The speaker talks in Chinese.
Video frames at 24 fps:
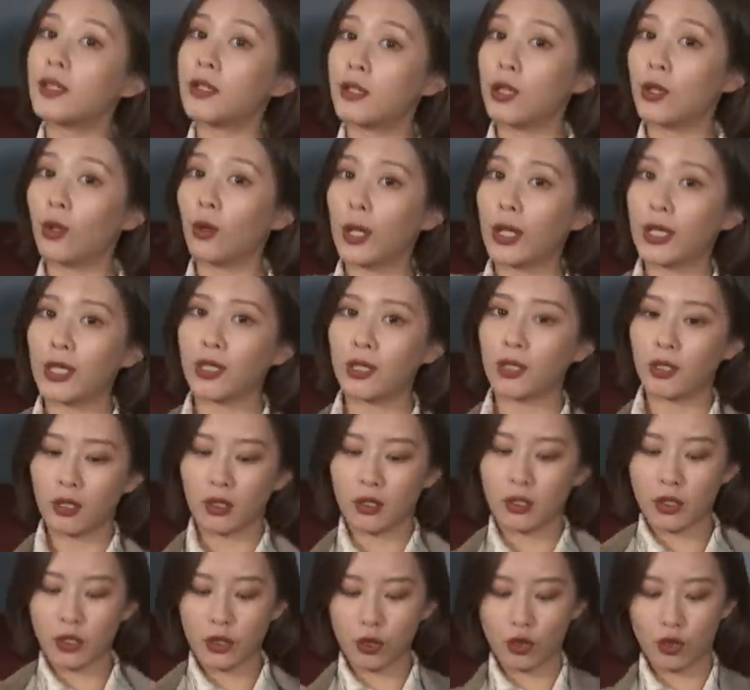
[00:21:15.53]
喜欢的一
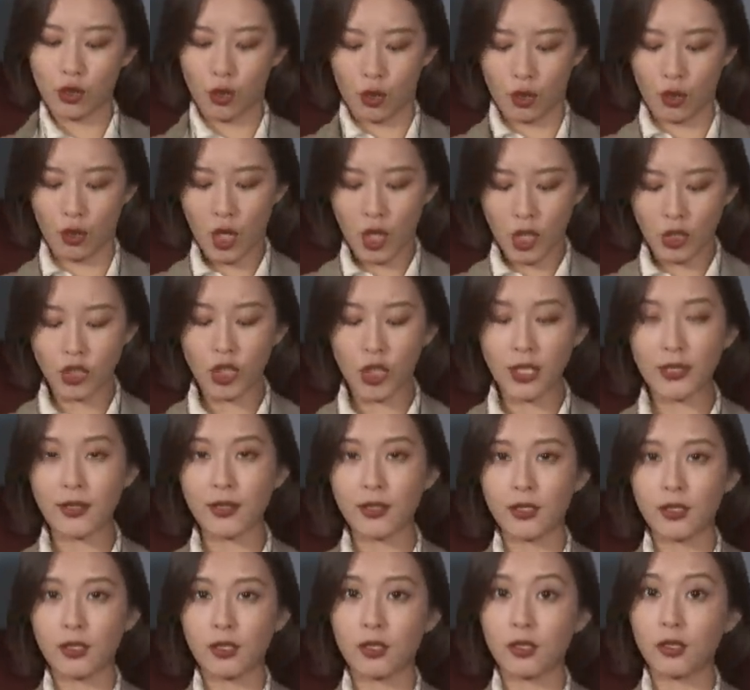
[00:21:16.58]
个这种真
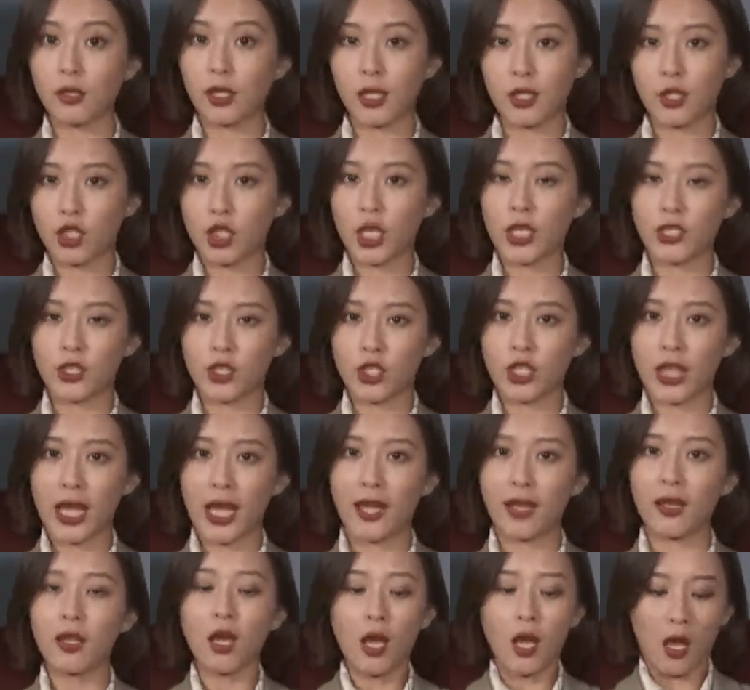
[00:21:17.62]
丝的衬
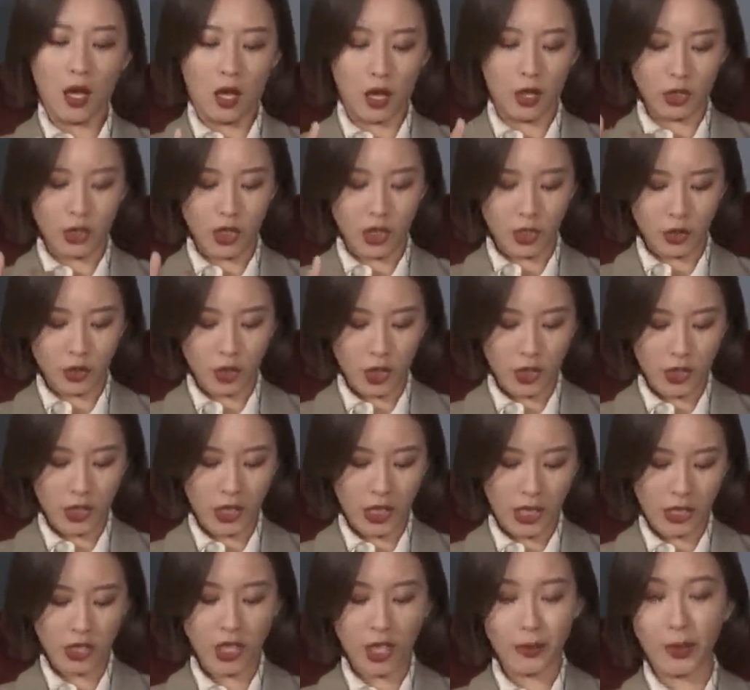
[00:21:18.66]
衫。呃，这个衬
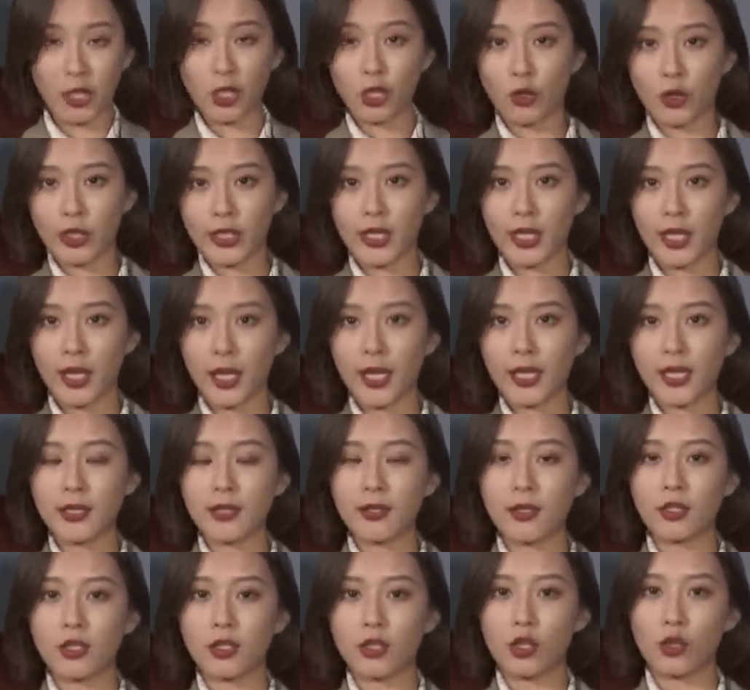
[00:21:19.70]
衫上面有一些黑
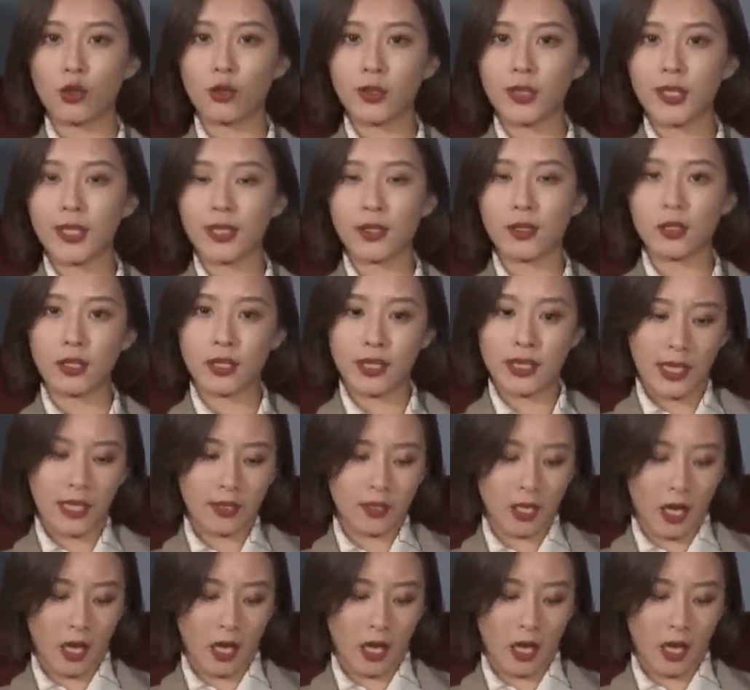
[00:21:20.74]
色的这种几何线